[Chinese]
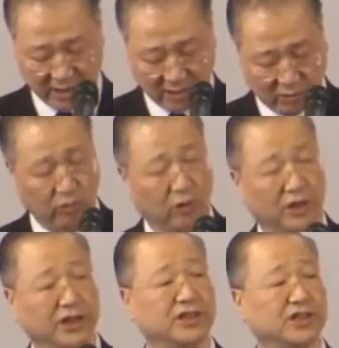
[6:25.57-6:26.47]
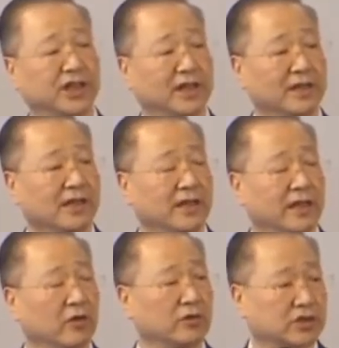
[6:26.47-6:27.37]
如果你的心
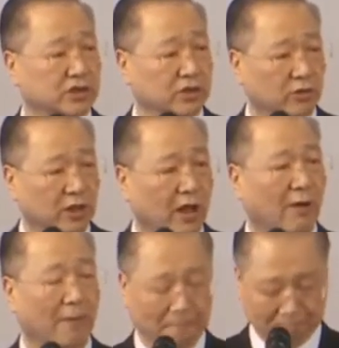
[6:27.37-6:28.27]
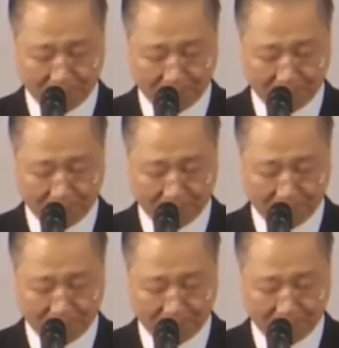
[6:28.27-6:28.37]
能够修到。